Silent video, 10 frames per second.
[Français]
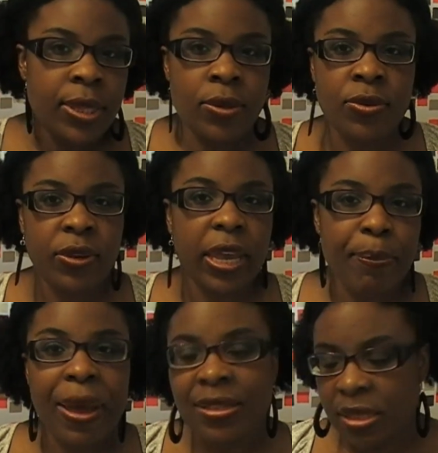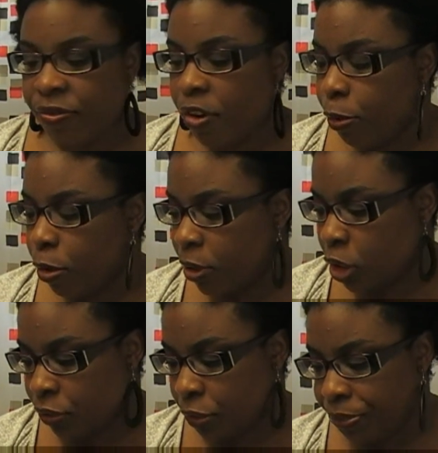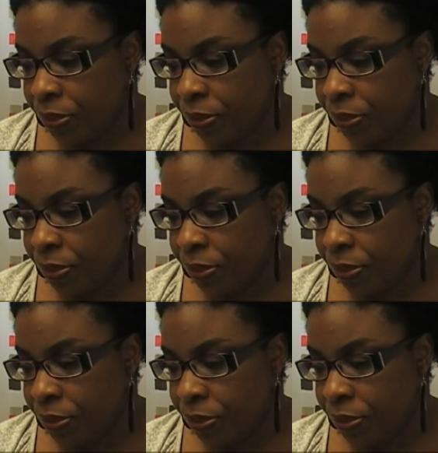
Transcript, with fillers: ne serait pas assez fort pour mes cheveux.